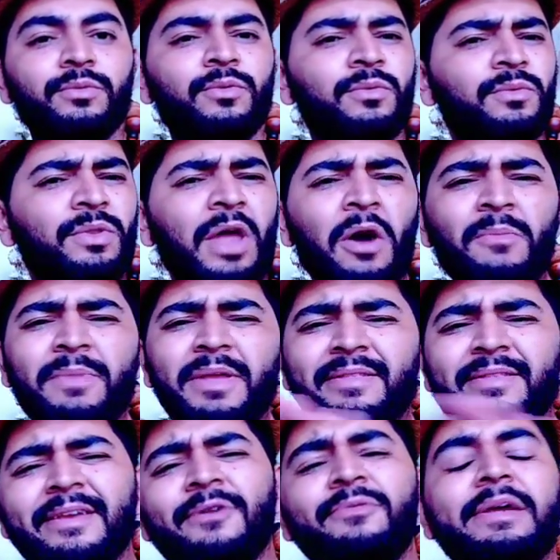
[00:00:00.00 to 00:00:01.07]
Não, não me
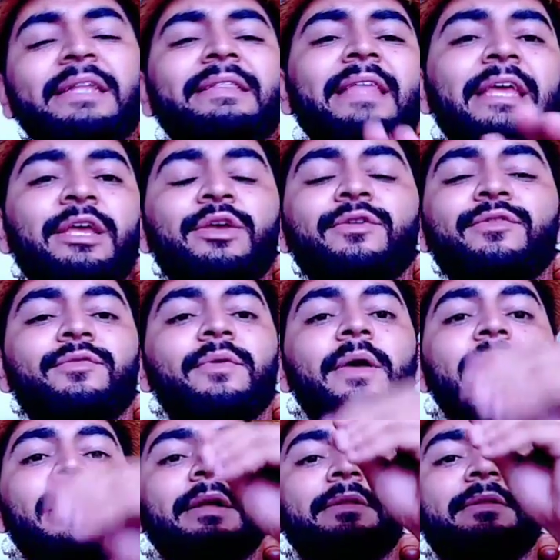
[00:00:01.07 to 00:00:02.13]
digam que tem isso
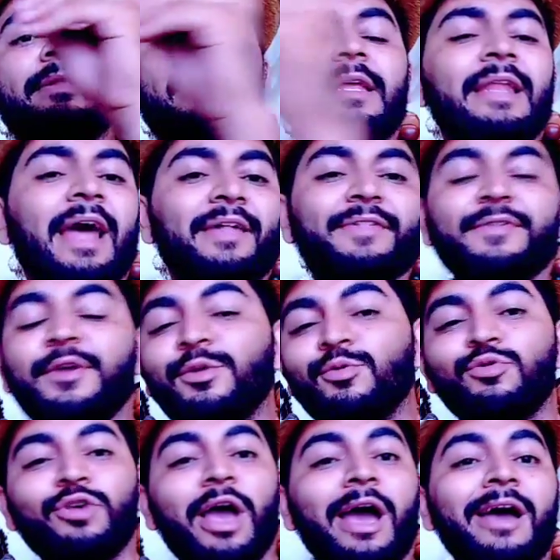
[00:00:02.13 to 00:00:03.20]
de ter nascido
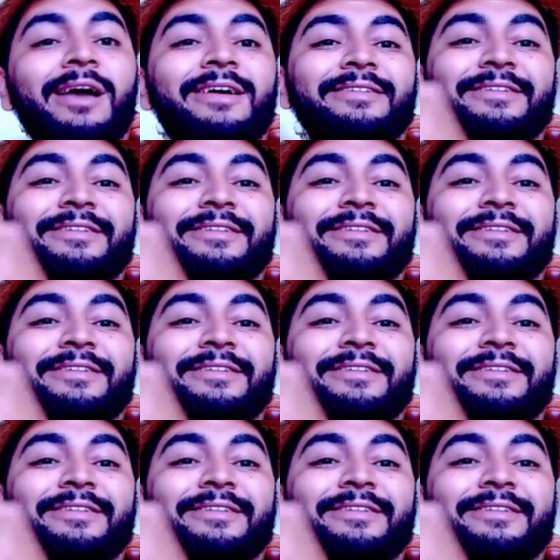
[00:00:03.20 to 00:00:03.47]
já,